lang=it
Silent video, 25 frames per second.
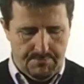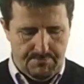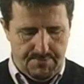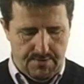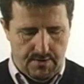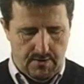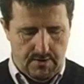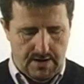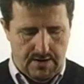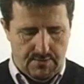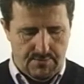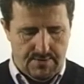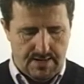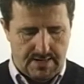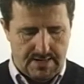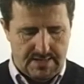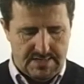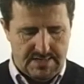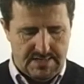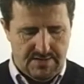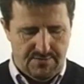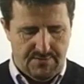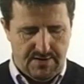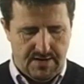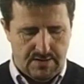però ha una
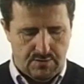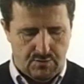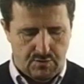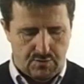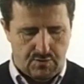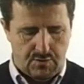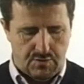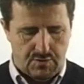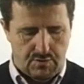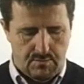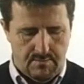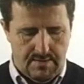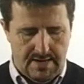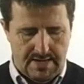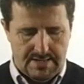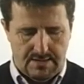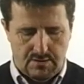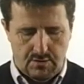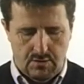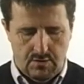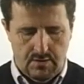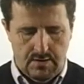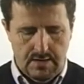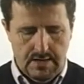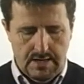classifica tutto
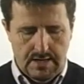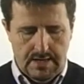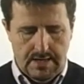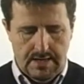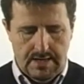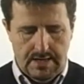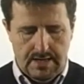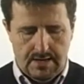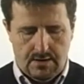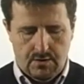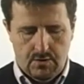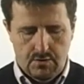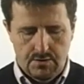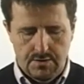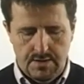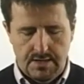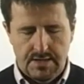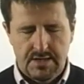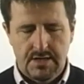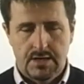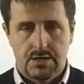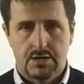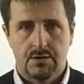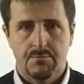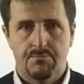sommato eh, con
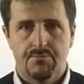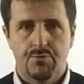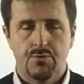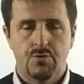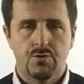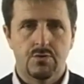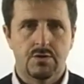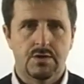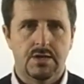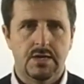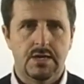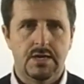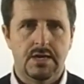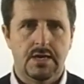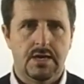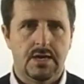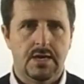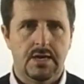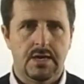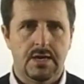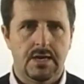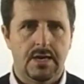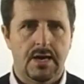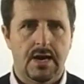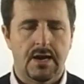10
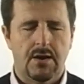punti,